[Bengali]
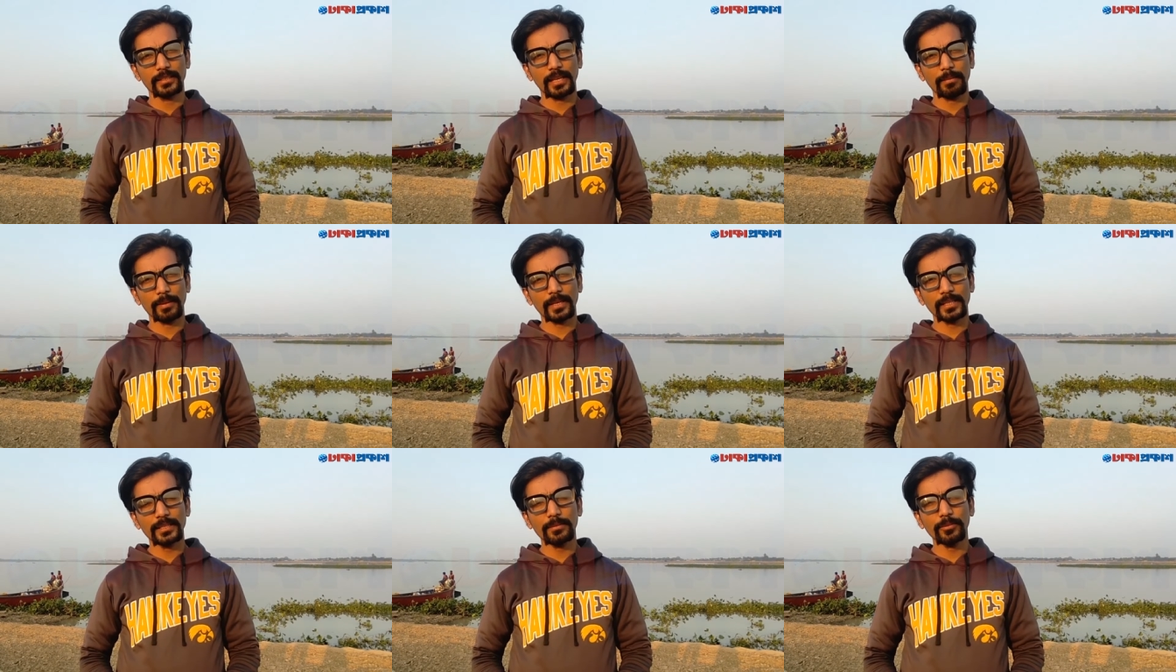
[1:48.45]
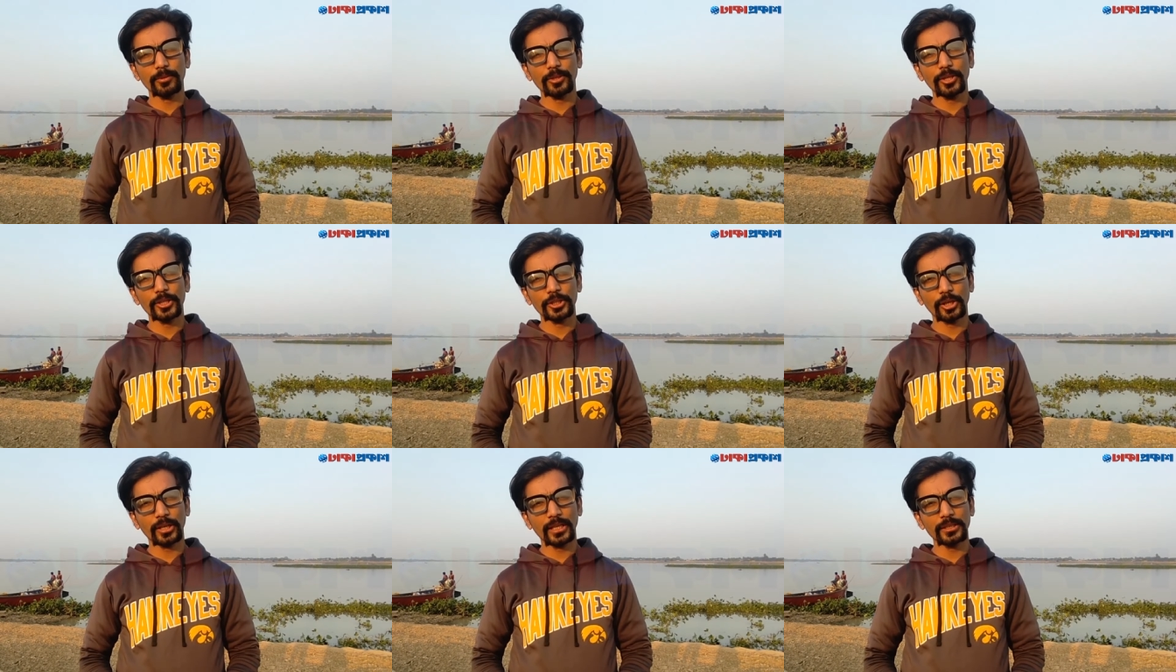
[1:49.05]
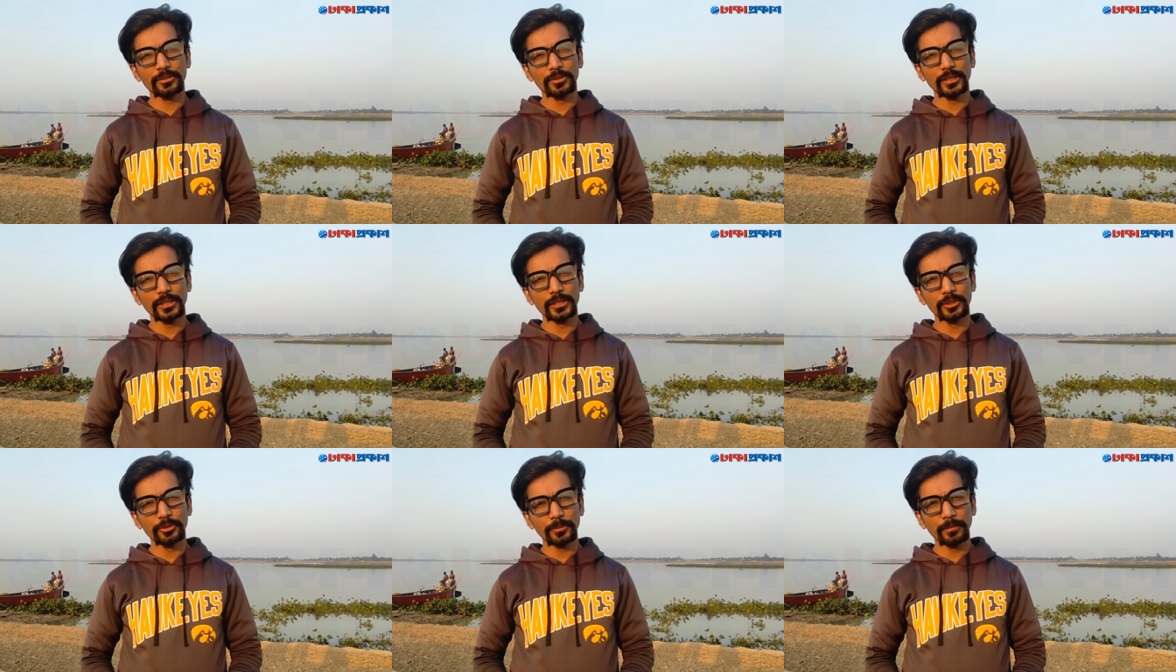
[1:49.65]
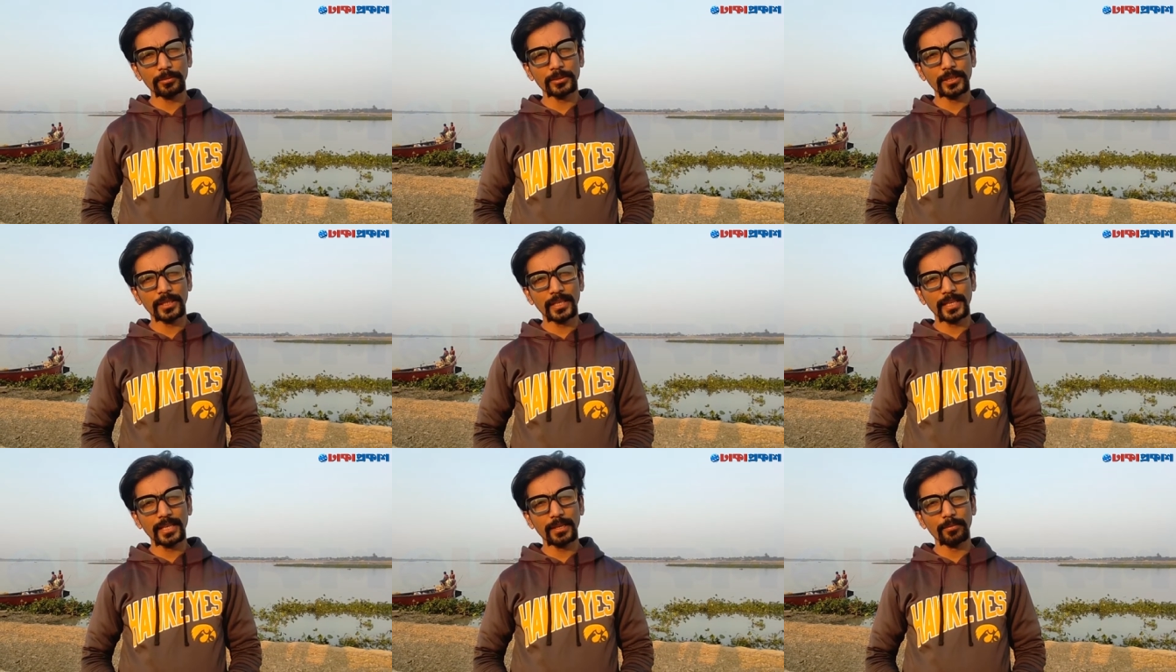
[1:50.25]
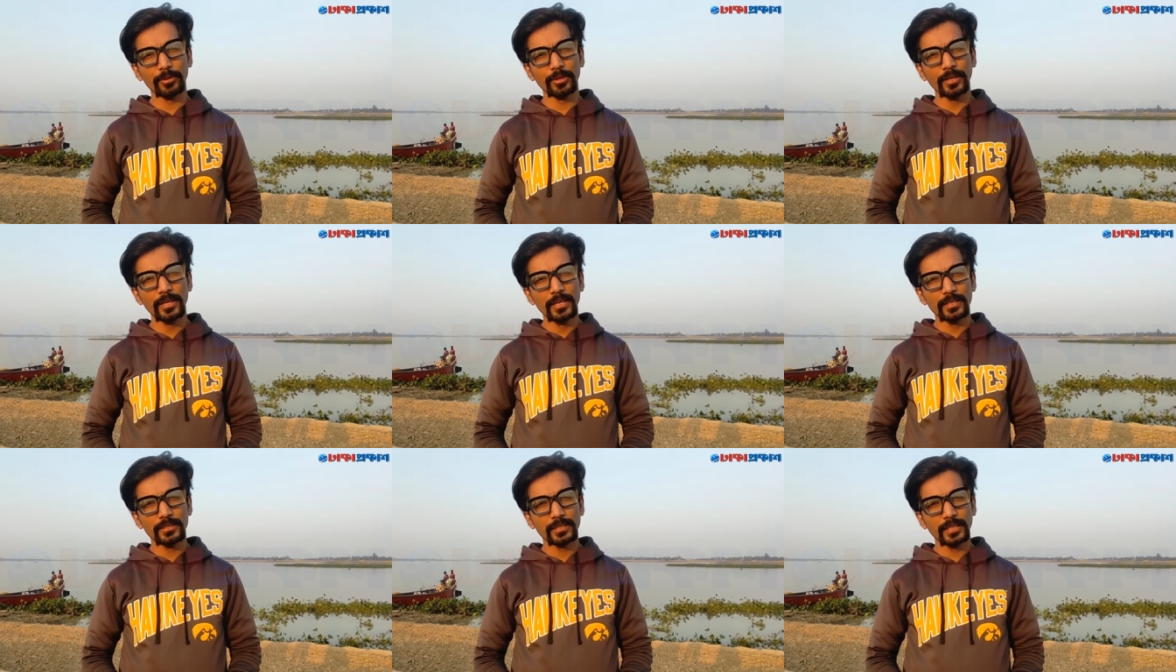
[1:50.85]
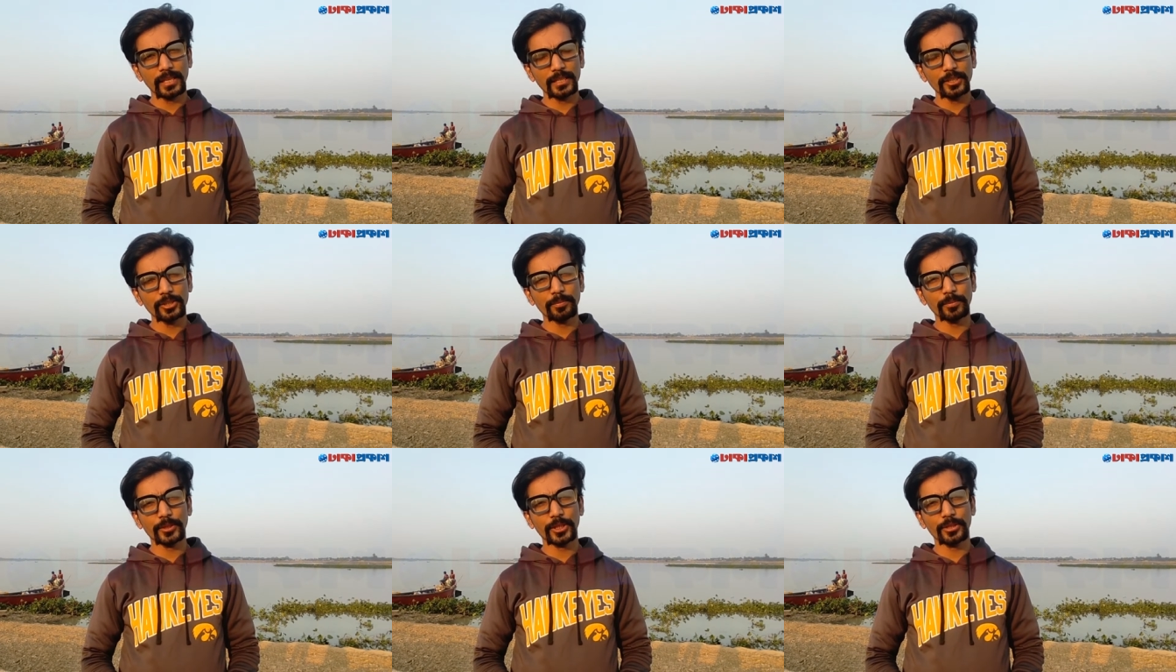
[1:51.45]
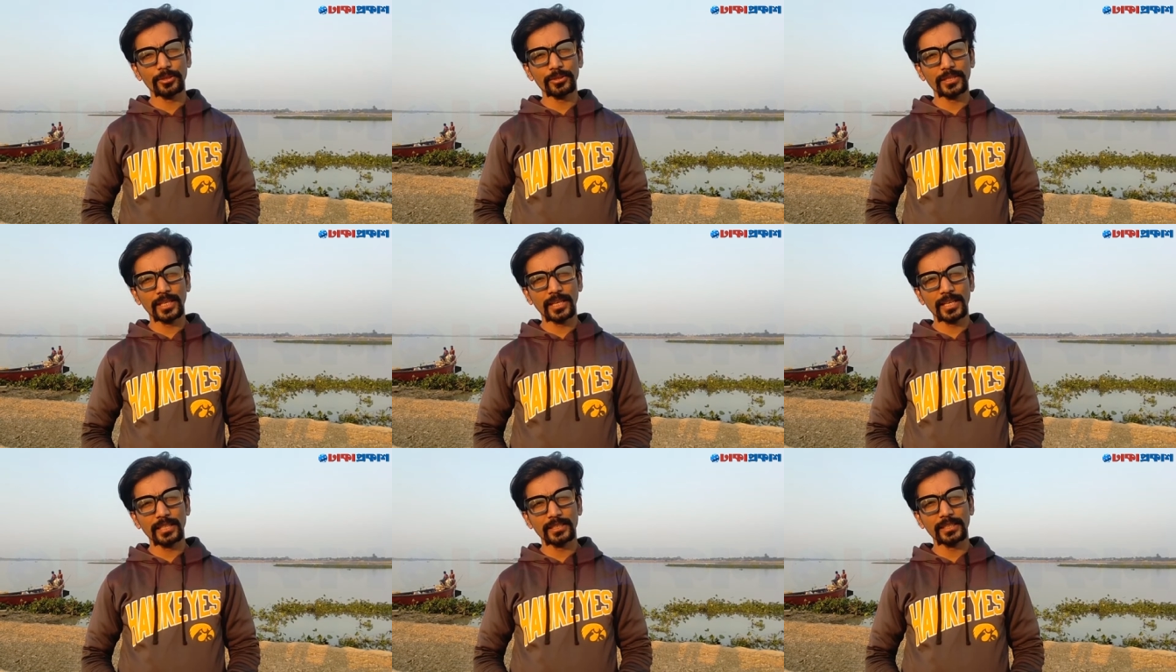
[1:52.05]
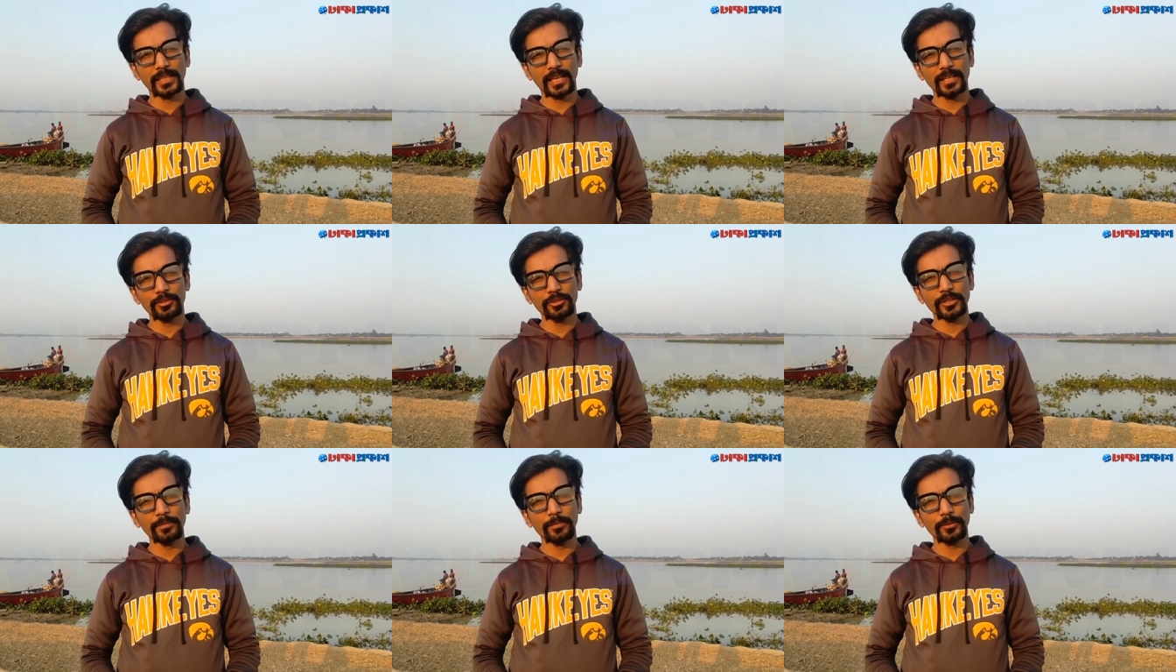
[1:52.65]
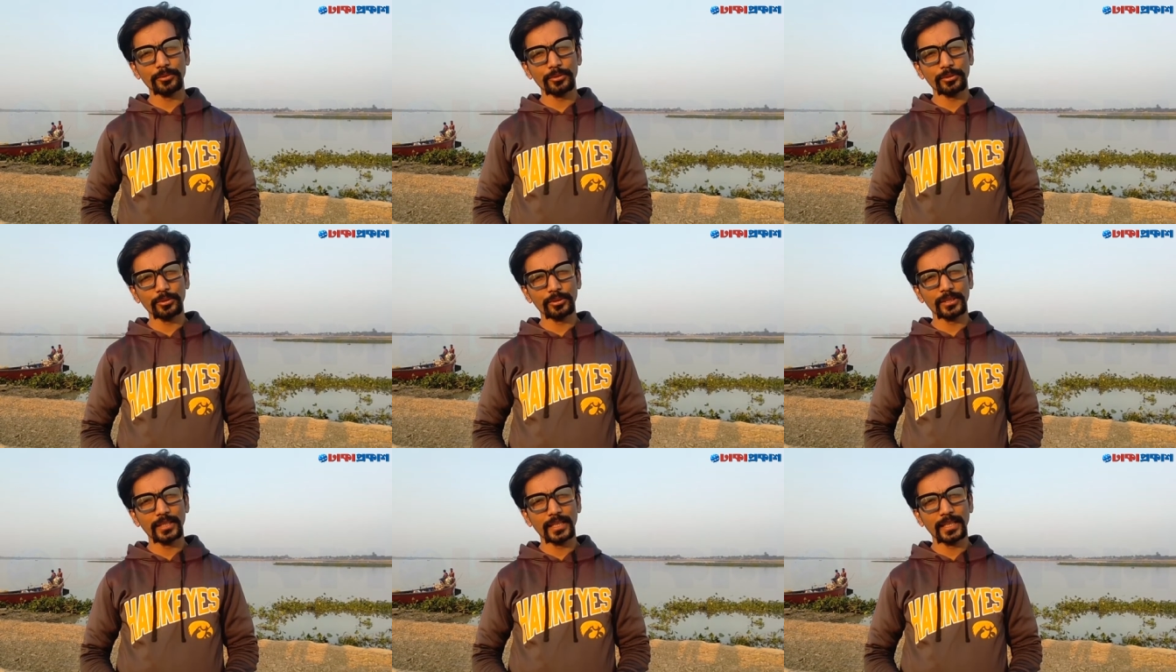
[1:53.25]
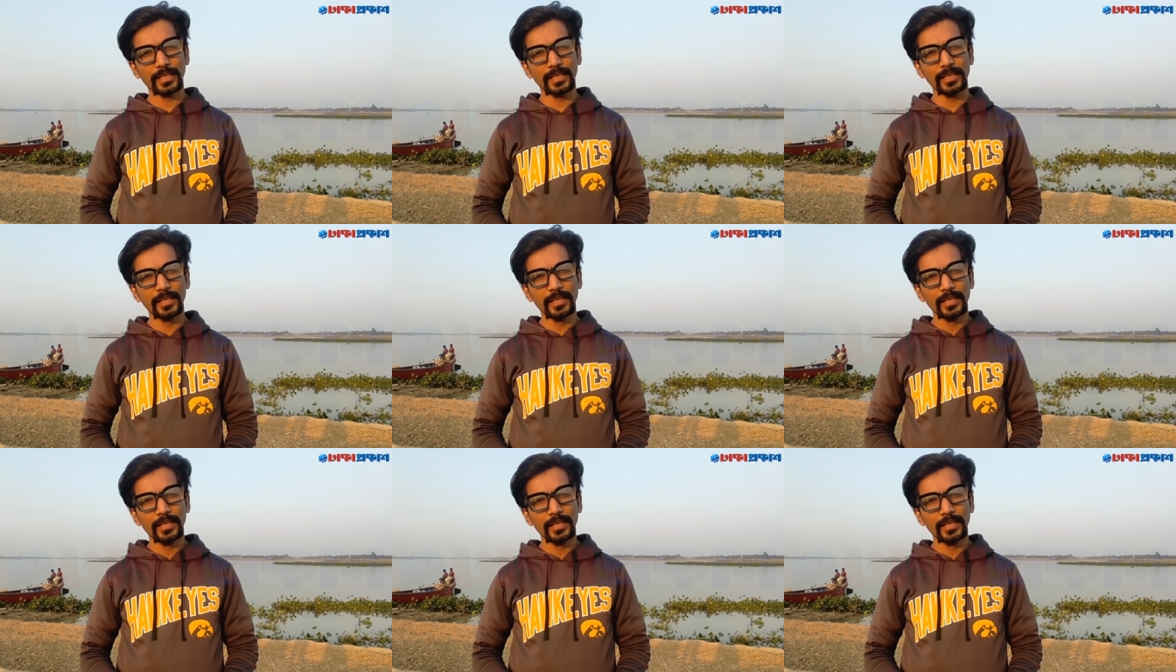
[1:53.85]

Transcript: আমার কাছে মনে হয় সরকার যদি সুব্যবস্থা নেয় এবং স্থানীয় প্রশাসন যারা আছে তারা যদি পর্যটকদের এখানে